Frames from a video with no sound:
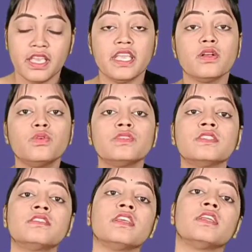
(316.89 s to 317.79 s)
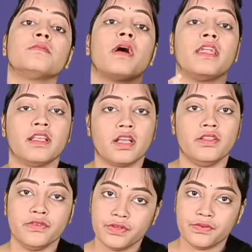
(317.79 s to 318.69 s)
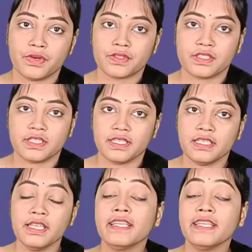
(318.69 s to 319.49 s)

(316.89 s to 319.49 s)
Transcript: इंगुस स्टेट मेडिकल यूनिवर्सिटी